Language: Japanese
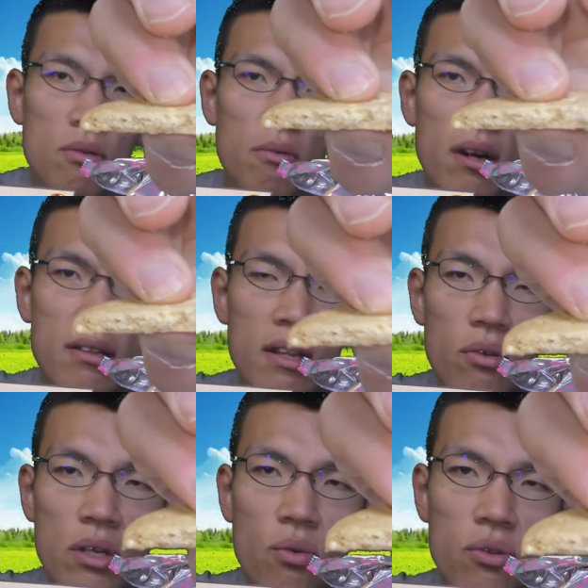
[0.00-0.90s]
お割った
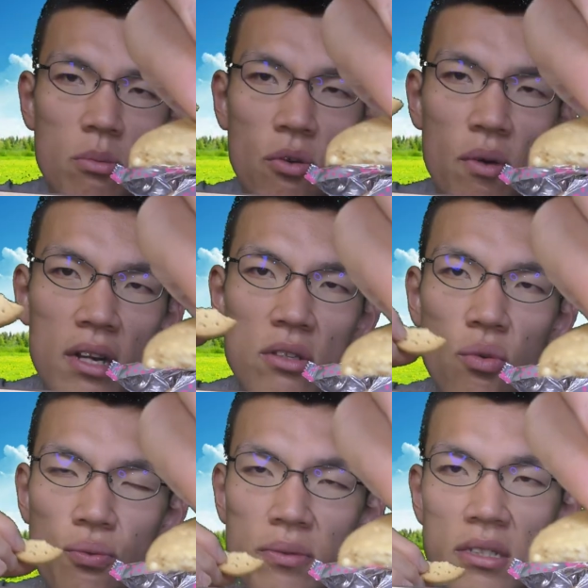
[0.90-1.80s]
時の音も割
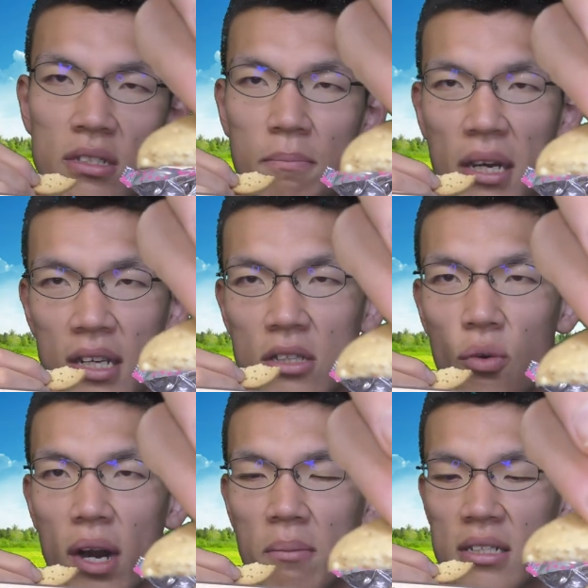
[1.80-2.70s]
と普通にパキッ
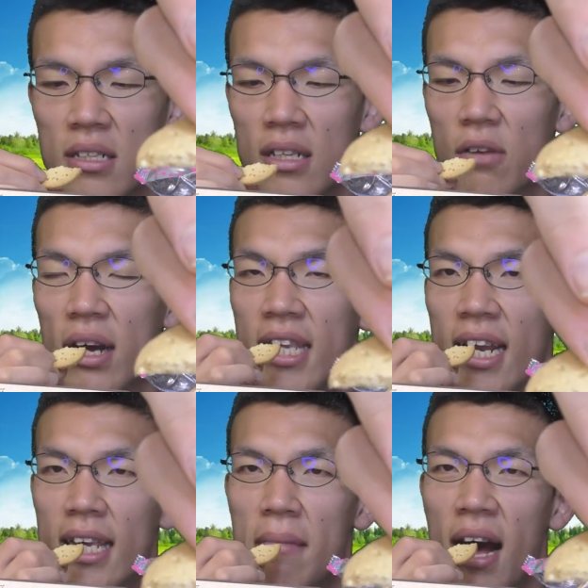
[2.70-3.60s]
と割りましたではいた
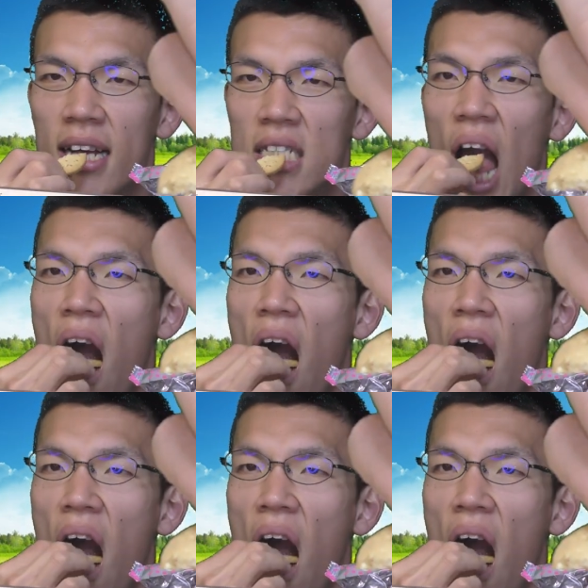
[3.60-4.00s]
だきます